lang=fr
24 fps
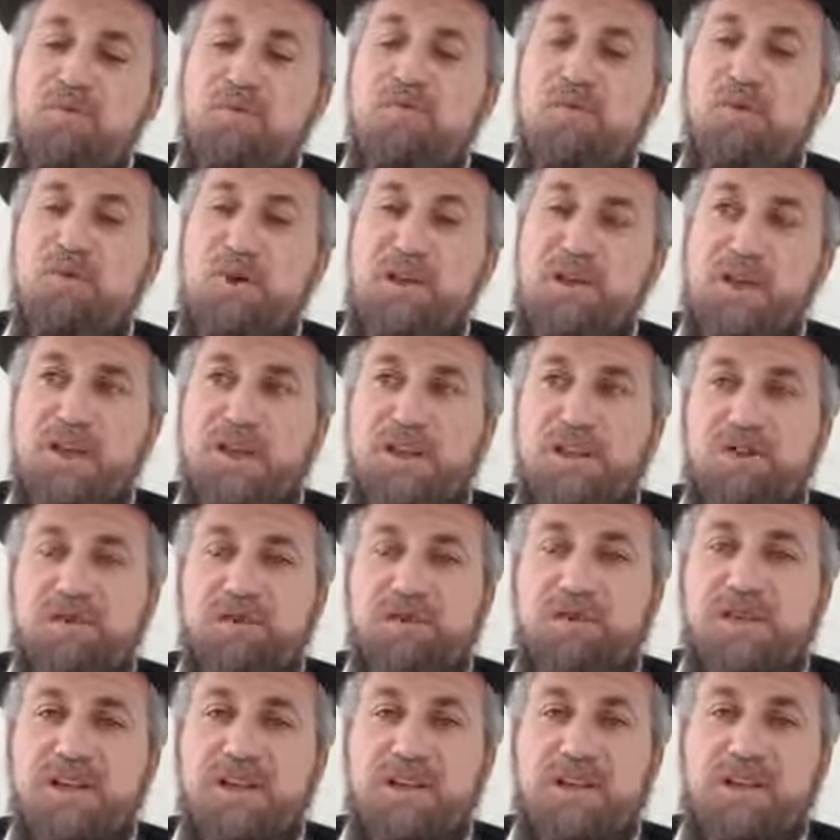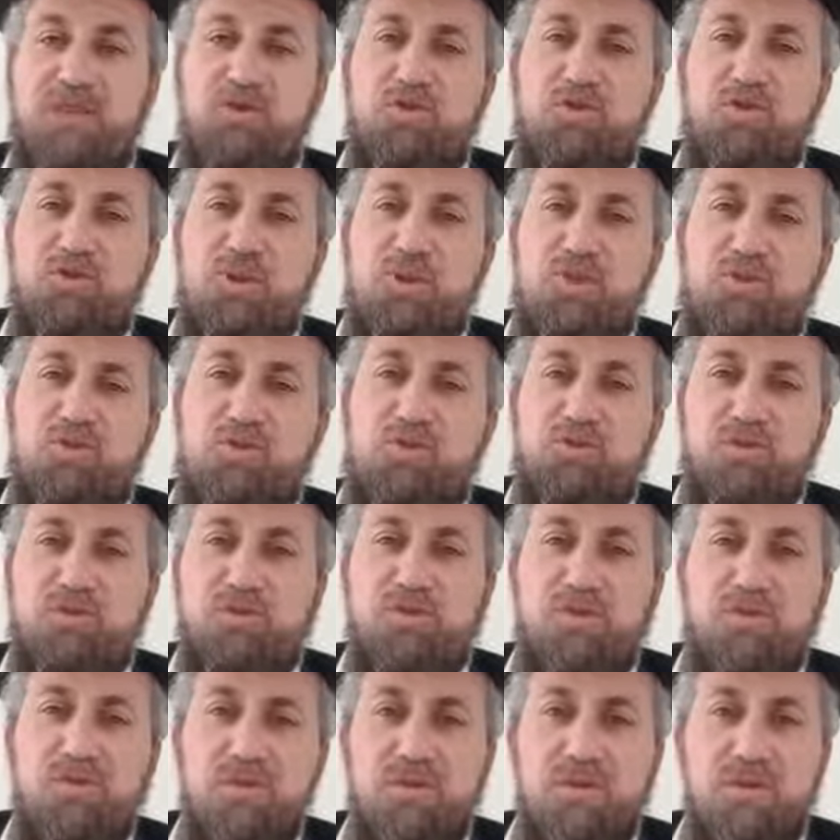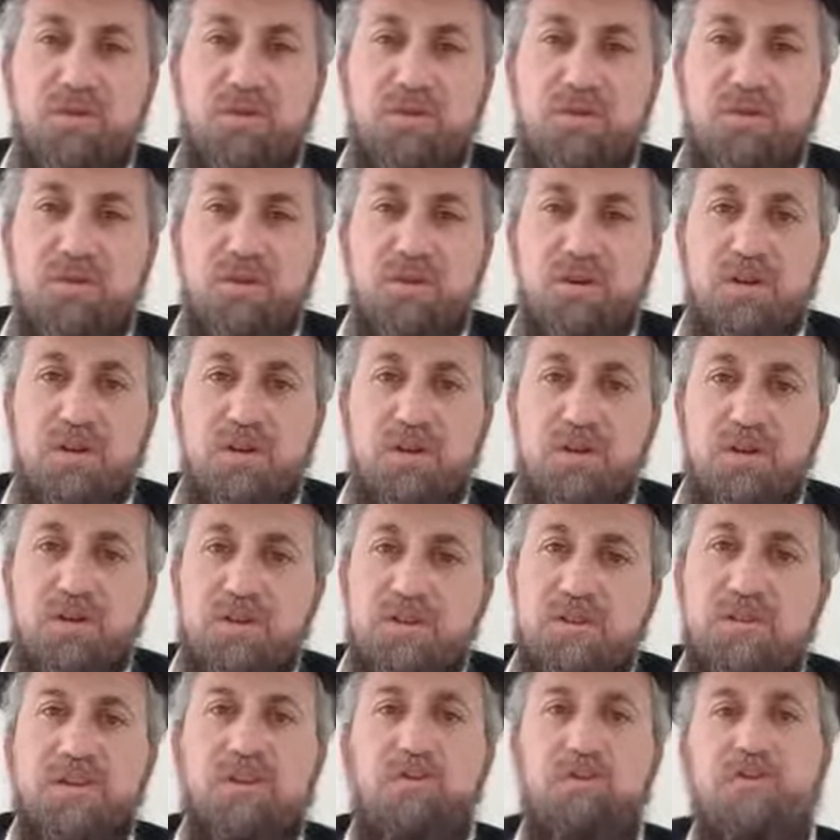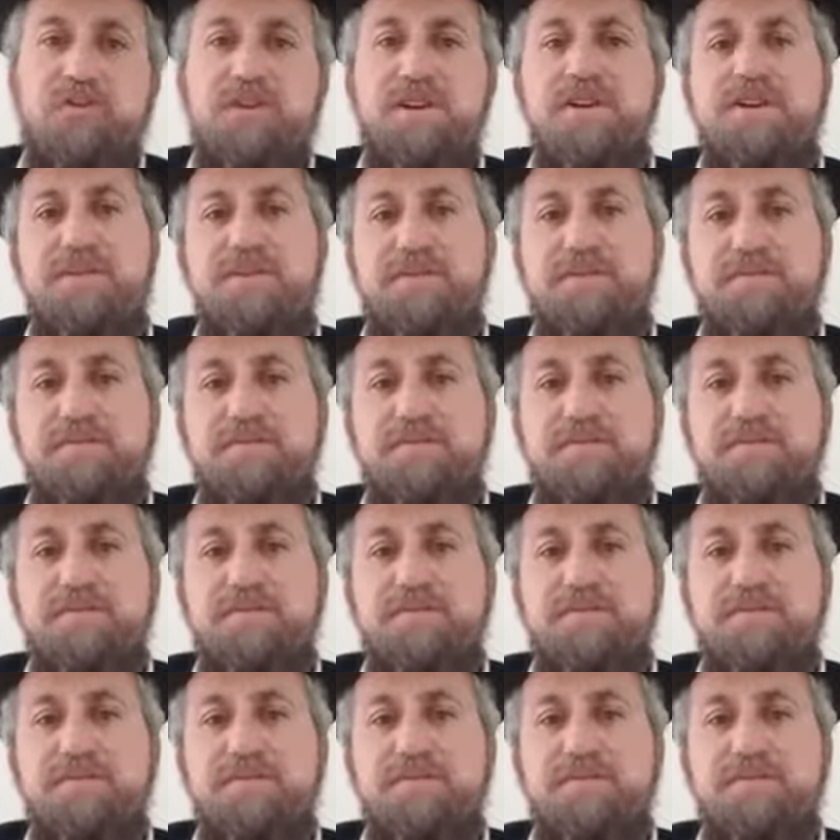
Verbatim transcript: beau cadeau d'Akadosh Baruchon, c'est l'oubli.